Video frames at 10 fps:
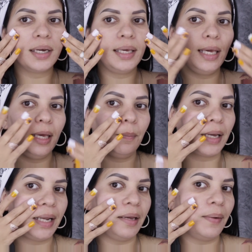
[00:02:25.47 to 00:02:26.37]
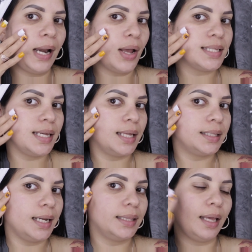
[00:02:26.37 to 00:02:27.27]
aquí y para llevarlo hacia
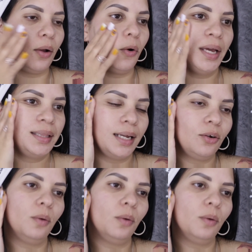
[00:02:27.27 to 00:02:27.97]
atrás tengo que estar